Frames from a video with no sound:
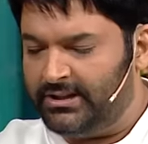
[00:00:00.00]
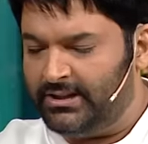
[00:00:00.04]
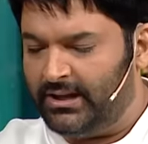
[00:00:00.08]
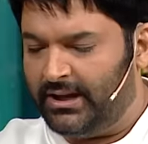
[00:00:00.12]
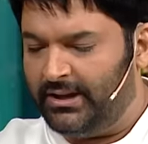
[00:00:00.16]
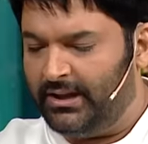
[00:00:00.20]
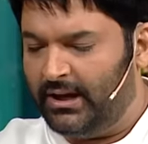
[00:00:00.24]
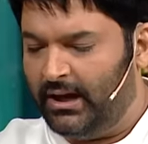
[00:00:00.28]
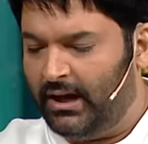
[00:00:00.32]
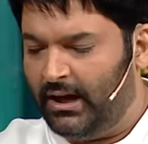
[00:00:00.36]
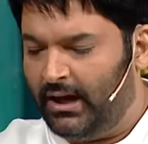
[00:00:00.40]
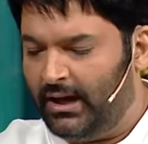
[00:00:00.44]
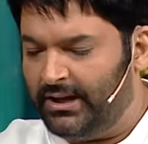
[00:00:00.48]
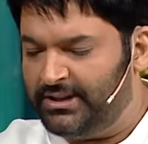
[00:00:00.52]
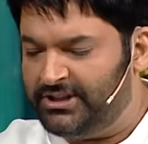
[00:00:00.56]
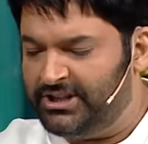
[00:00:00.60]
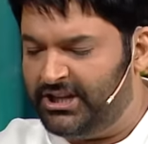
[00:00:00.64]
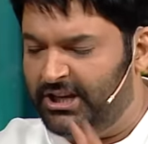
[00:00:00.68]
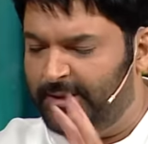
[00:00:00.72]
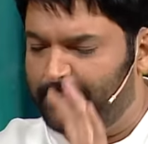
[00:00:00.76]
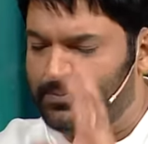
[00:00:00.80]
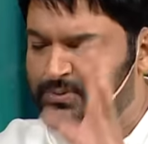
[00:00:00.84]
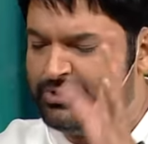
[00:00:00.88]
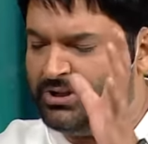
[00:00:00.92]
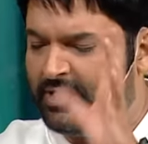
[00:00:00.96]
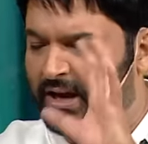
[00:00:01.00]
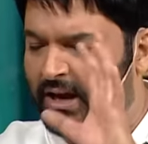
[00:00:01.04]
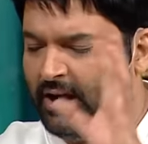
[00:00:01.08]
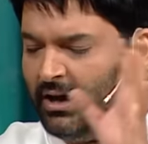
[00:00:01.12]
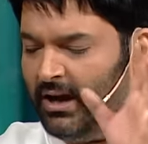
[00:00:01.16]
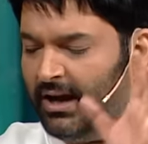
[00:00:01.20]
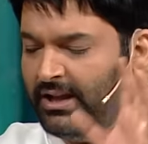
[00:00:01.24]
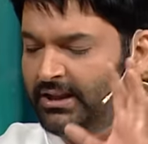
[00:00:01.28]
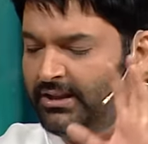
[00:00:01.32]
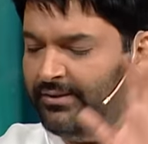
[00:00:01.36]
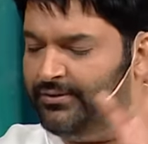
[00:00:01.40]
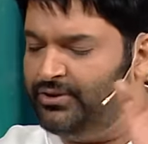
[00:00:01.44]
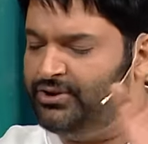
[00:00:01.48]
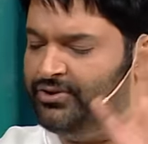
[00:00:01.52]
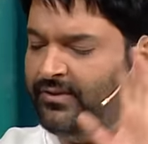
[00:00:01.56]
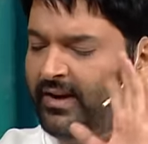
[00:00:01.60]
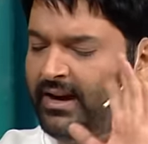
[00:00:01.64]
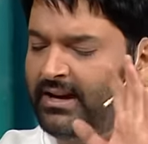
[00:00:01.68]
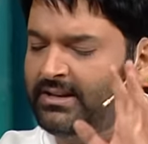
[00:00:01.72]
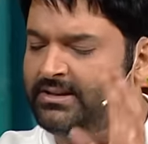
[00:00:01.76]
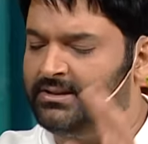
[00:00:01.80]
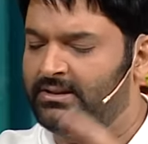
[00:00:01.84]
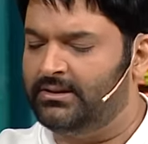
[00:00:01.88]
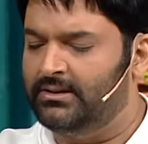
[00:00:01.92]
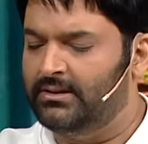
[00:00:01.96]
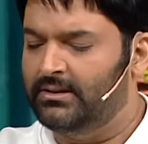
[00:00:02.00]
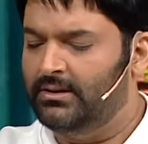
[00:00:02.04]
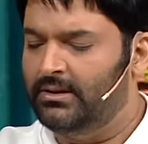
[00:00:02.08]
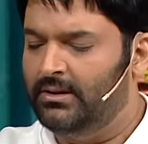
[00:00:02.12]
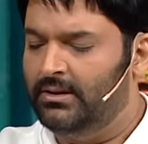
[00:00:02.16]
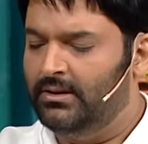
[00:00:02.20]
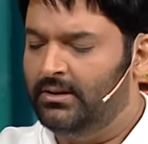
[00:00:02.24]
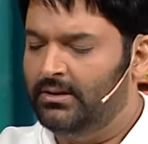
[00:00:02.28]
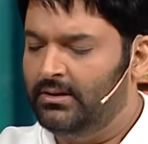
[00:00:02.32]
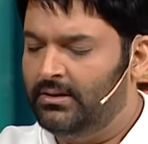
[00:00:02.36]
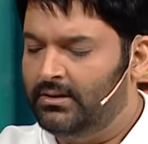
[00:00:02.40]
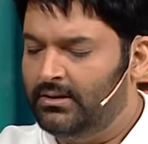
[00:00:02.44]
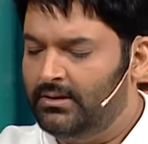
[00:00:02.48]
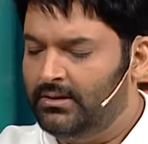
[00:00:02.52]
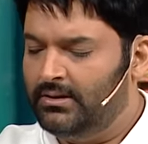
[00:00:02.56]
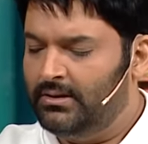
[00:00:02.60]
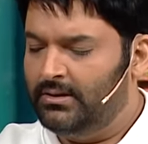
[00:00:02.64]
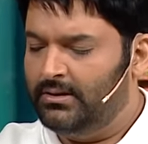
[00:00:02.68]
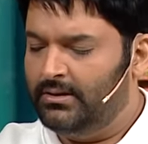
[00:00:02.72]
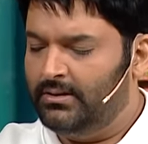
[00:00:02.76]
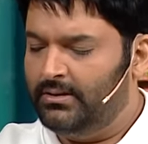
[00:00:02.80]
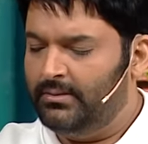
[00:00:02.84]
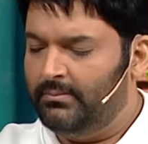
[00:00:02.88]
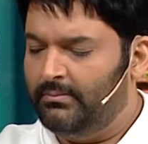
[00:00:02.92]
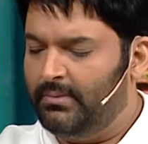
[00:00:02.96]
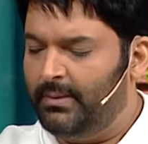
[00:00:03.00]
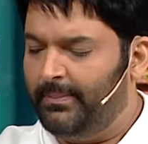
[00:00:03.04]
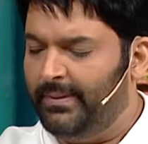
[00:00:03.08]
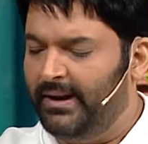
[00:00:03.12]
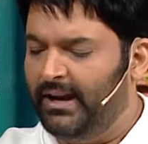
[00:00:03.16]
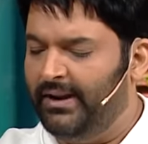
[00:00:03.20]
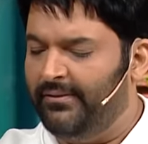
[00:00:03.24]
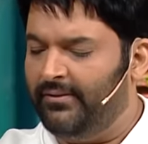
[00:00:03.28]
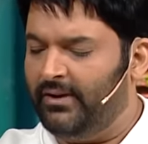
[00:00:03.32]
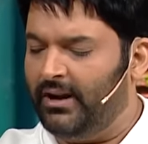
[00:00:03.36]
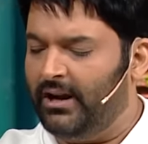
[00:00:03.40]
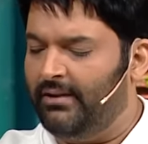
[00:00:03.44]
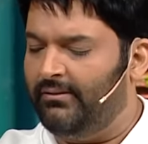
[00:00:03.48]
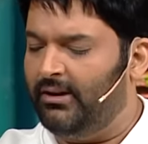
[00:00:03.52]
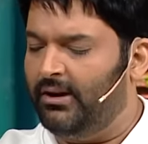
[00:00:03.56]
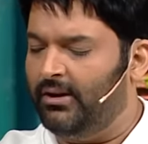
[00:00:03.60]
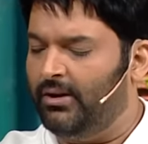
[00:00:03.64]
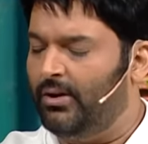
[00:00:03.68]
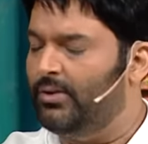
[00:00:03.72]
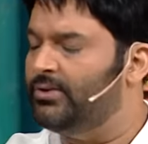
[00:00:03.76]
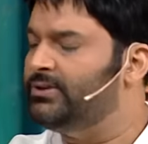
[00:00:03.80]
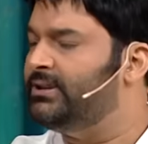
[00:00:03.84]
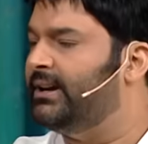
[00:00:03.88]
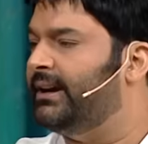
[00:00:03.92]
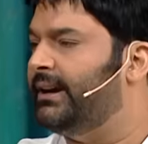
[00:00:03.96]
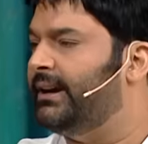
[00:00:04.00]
ज्यादा अजीब सा अंधविश्वास में बिलीव करने वाला कौन सा